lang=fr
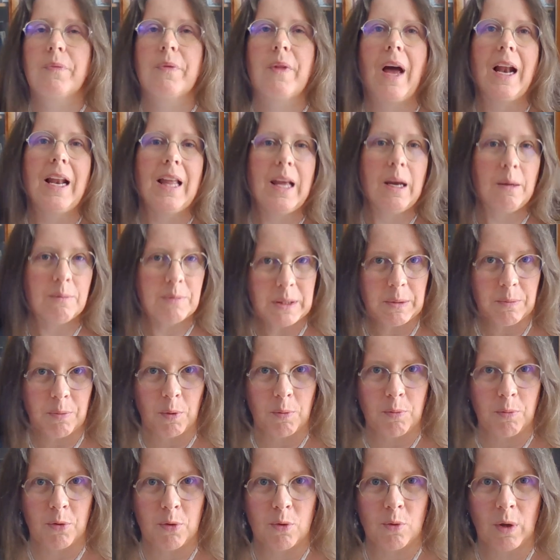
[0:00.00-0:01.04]
aller un petit
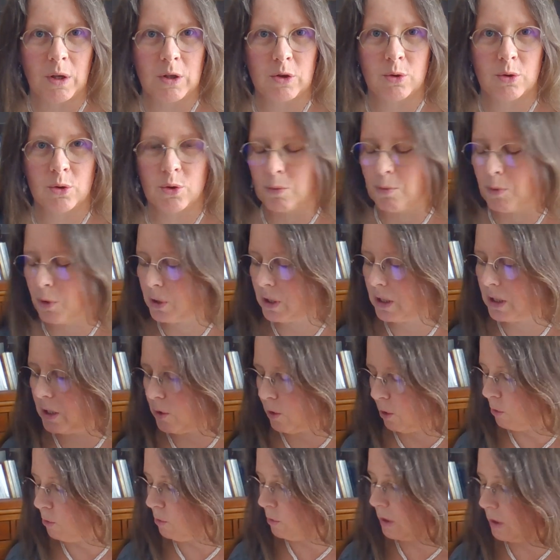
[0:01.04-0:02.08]
peu plus loin, justement, Guy
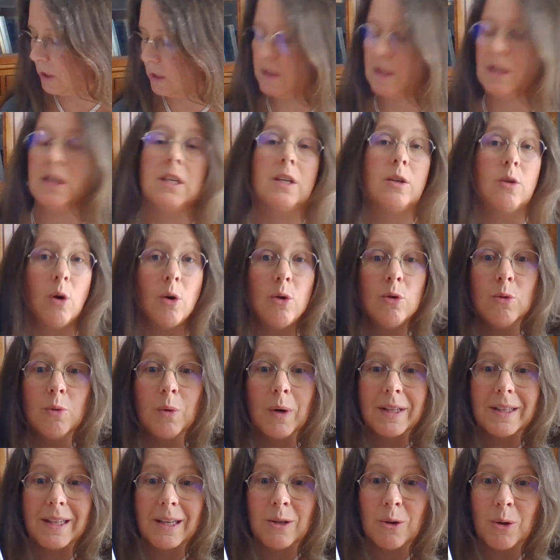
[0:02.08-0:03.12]
Corneau, et c'est Guy
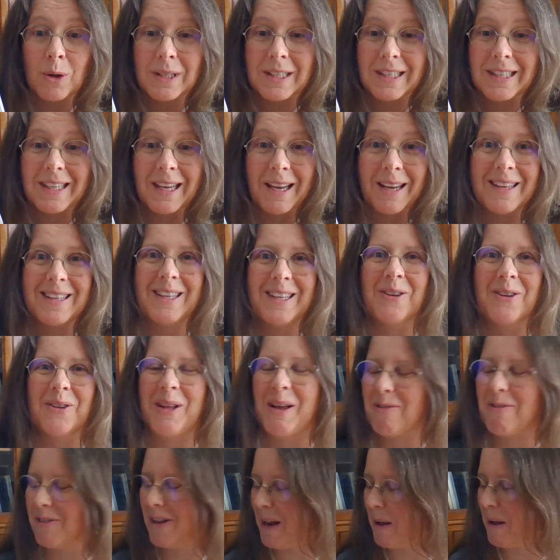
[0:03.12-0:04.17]
Corneau hein, d'ailleurs qui, qui en
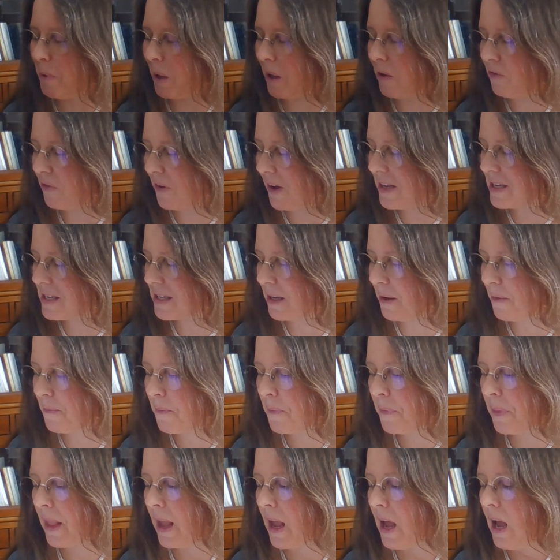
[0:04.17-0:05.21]
a fait la préface,
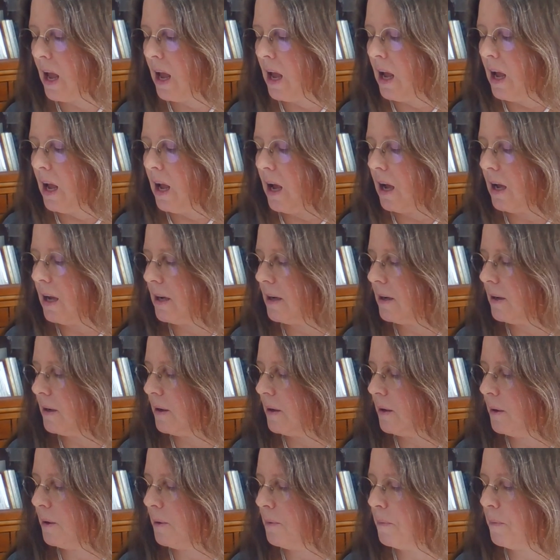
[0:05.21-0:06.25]

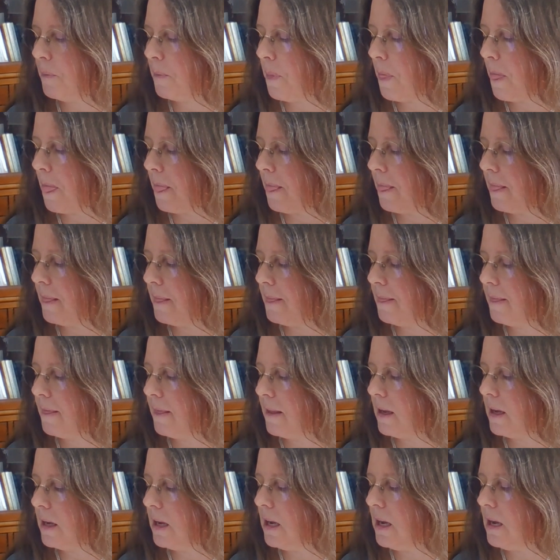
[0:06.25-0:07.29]
euh,
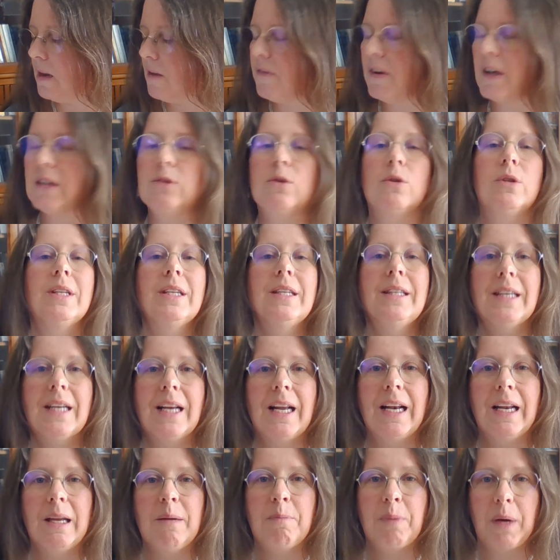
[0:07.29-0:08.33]
il va donner des
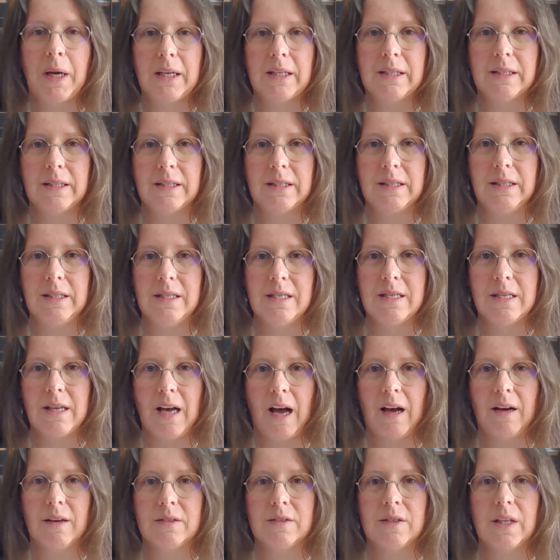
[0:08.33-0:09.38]
clés précises
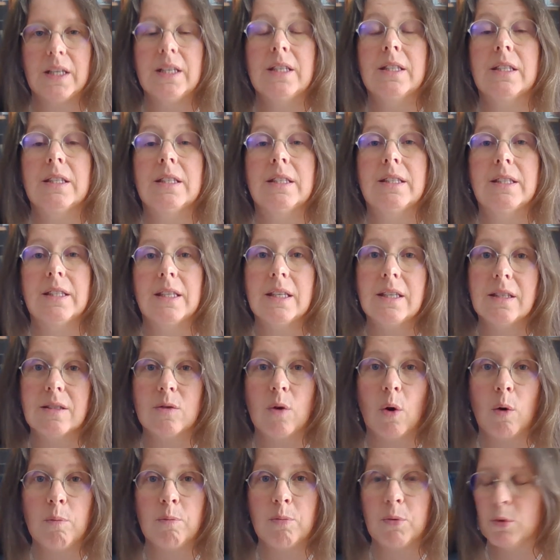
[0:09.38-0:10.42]
avec des
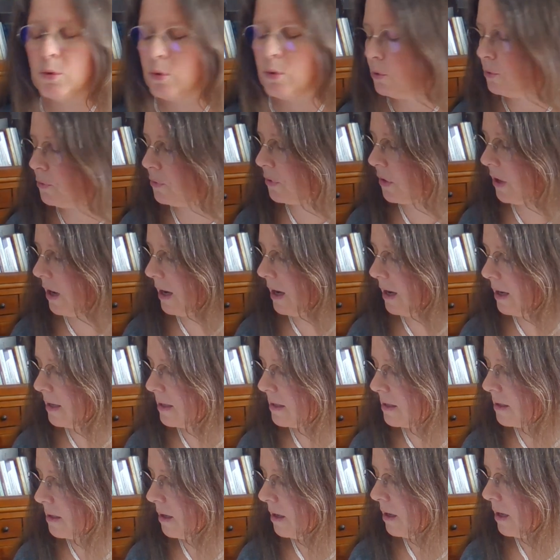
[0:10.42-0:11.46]
exemples de
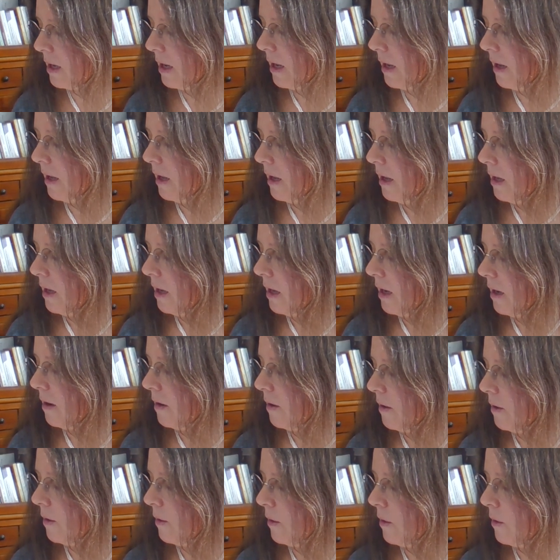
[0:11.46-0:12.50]
phrases.
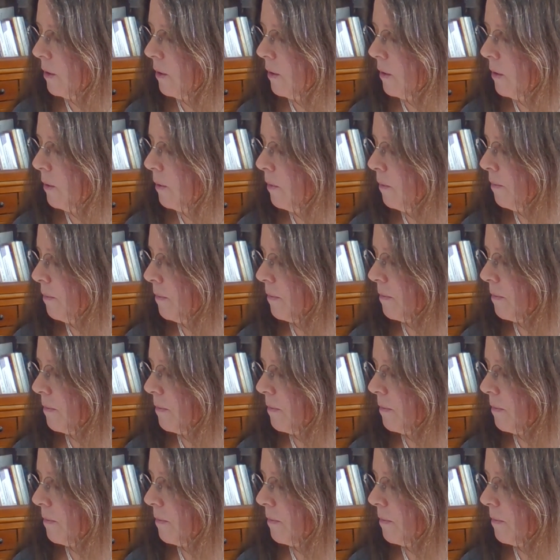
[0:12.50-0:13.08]
Euh,